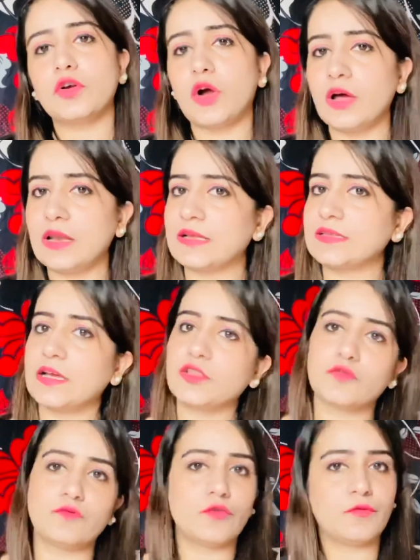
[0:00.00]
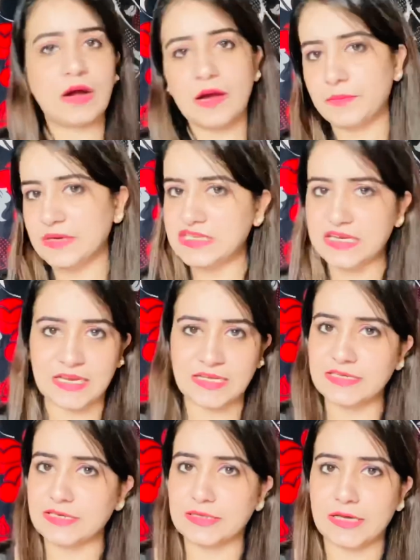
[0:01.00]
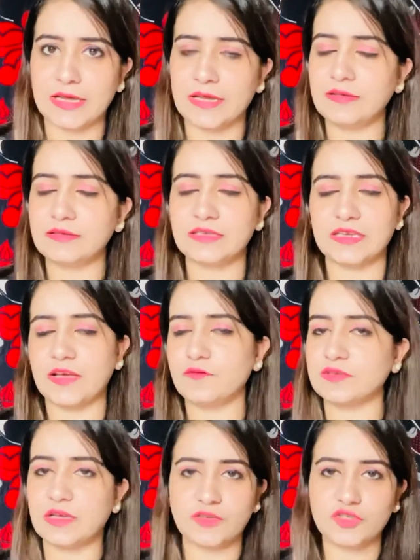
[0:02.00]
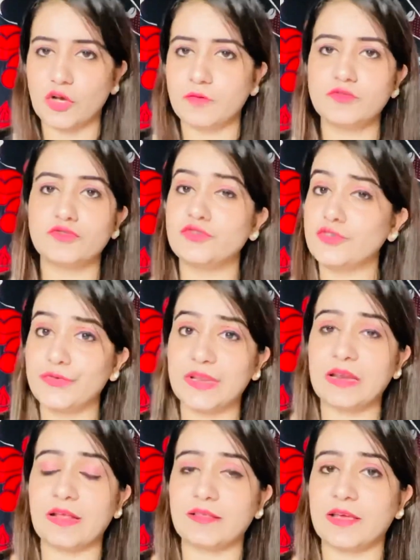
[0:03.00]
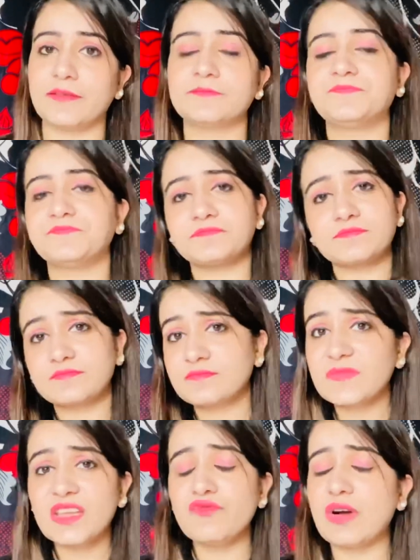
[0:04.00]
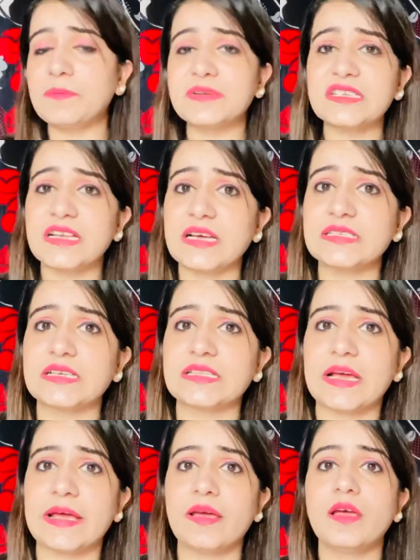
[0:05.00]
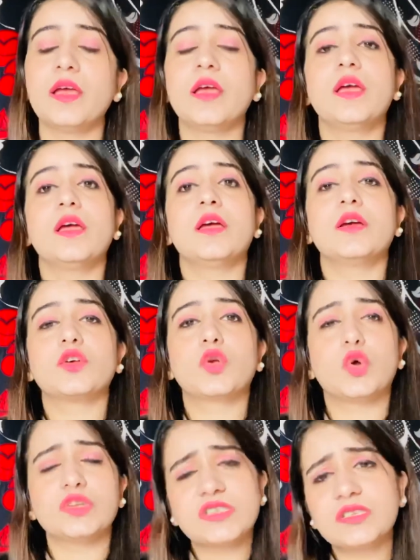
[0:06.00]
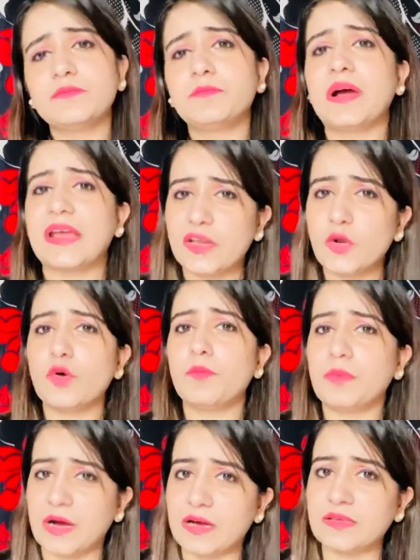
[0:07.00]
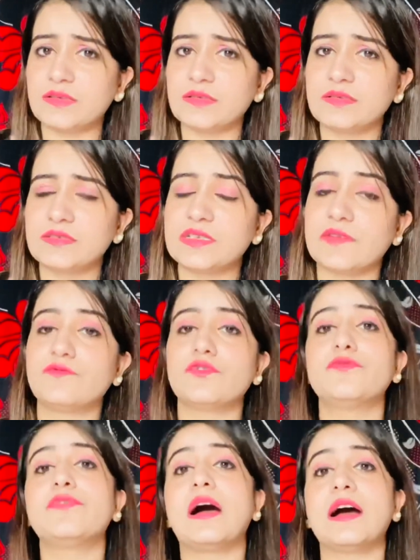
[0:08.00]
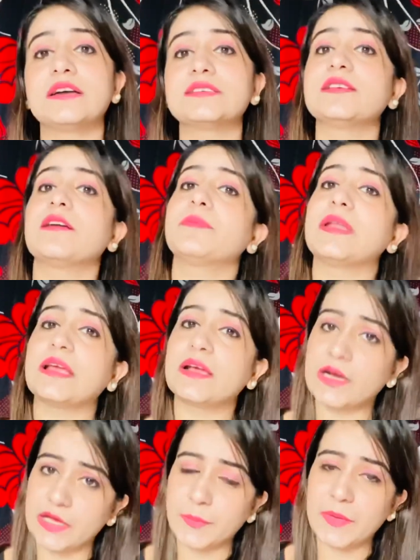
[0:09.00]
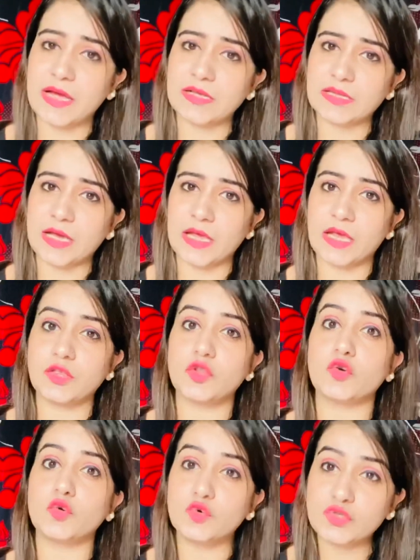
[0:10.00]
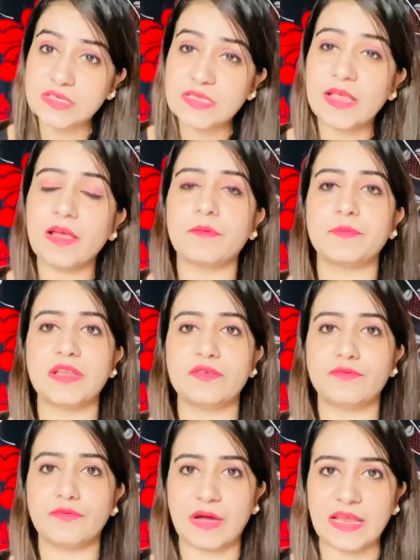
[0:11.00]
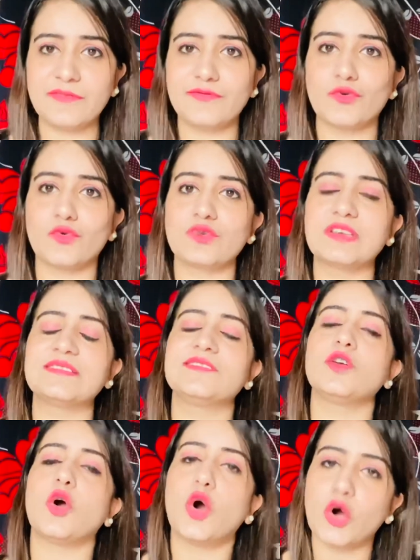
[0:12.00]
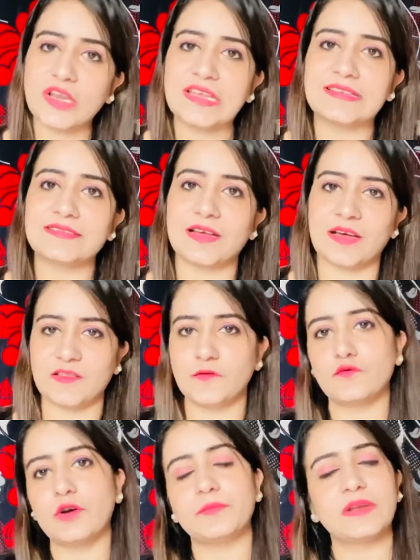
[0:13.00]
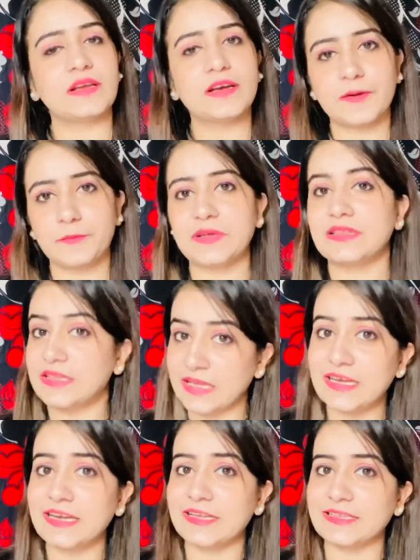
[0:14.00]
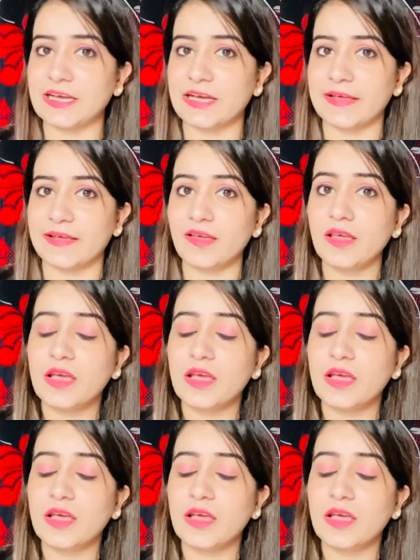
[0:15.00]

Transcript: कॉल आता है तो वो वहाँ पे चला जाता है ठीक है उसका जॉब जो ड्यूटी रहता है वहाँ पे चला जाता है कुछ महीनों बाद जब वो वहाँ से अपने घर पे आता है तो उसने अपनी वाइफ को किसी और के साथ वो अपने घर पे देख लेता है